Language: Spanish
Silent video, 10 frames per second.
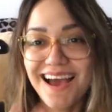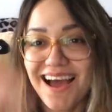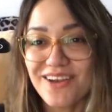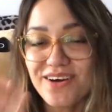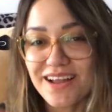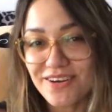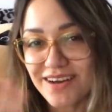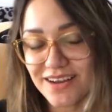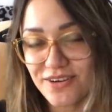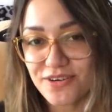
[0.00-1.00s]
Aló, aló,
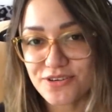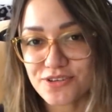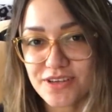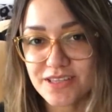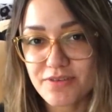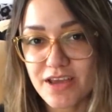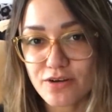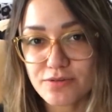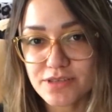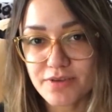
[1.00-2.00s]
aló, yo soy Andy
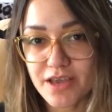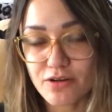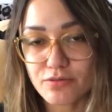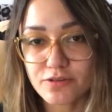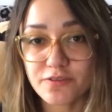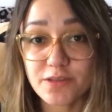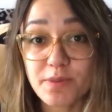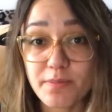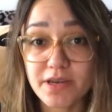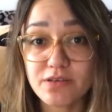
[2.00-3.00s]
Villalobos de Villalobos Fit,
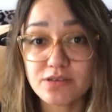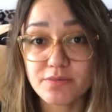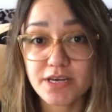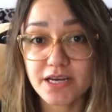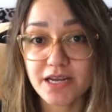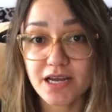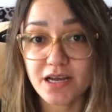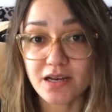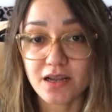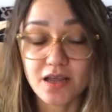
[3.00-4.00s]
bienvenidos a mi
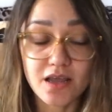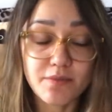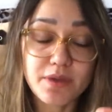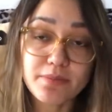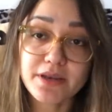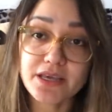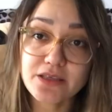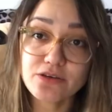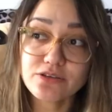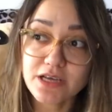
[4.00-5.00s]
canal.
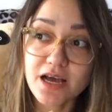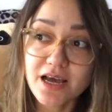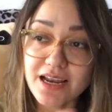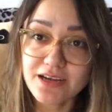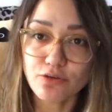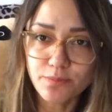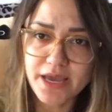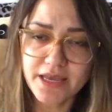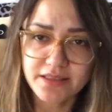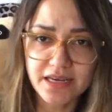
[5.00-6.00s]
Bienvenidos a la
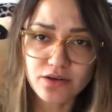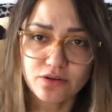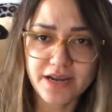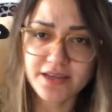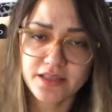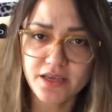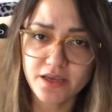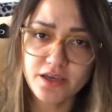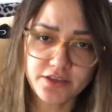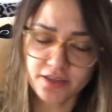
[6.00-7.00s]
Comenta con
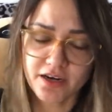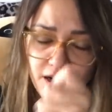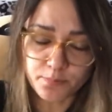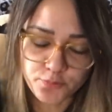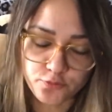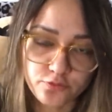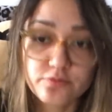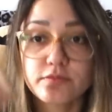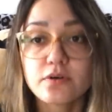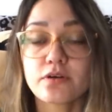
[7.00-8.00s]
Andy.
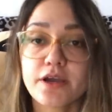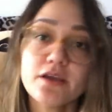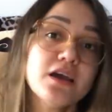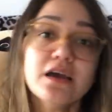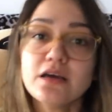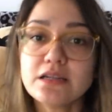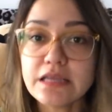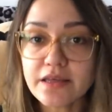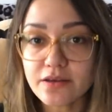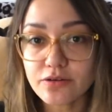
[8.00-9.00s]
¿Ok? El
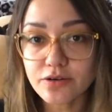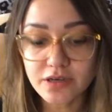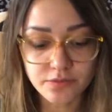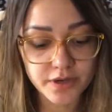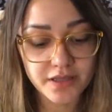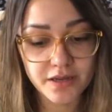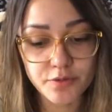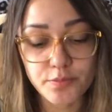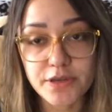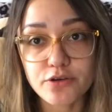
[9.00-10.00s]
día de hoy les voy a dar
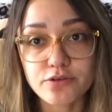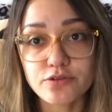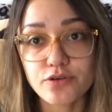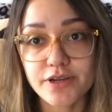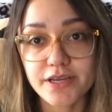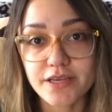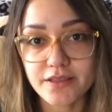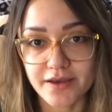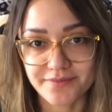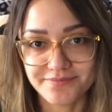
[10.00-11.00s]
mi opinión no
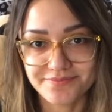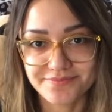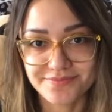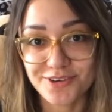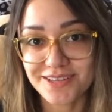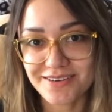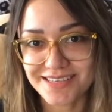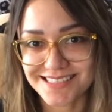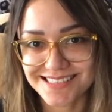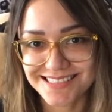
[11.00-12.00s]
requerida. Otra
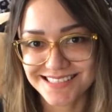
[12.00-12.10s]
vez.